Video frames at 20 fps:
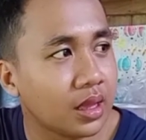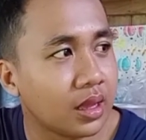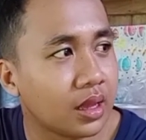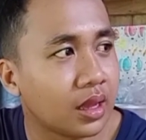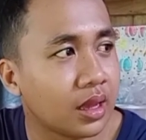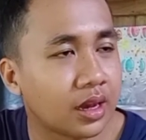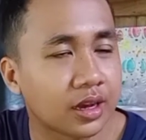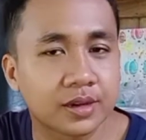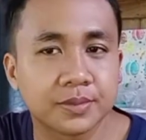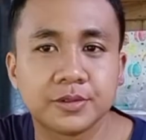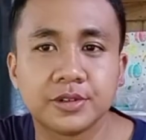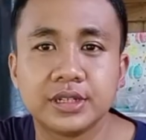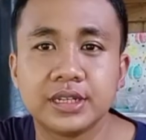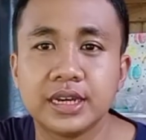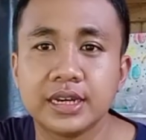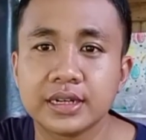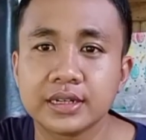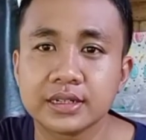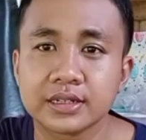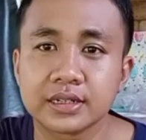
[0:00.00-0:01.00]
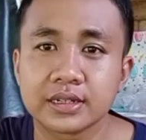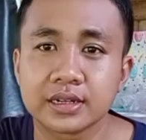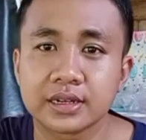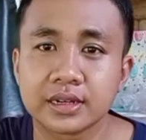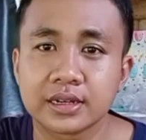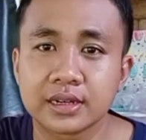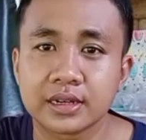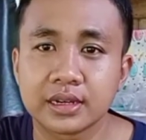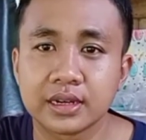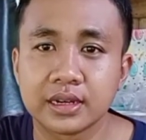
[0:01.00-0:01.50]
uh, kemudian
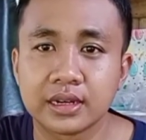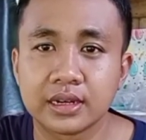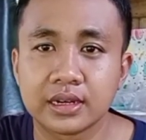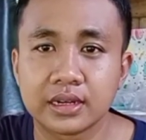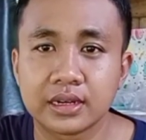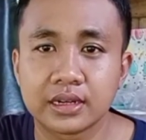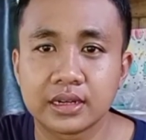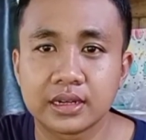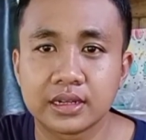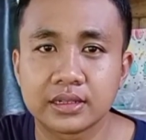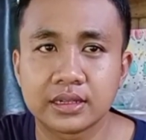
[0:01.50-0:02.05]
uh,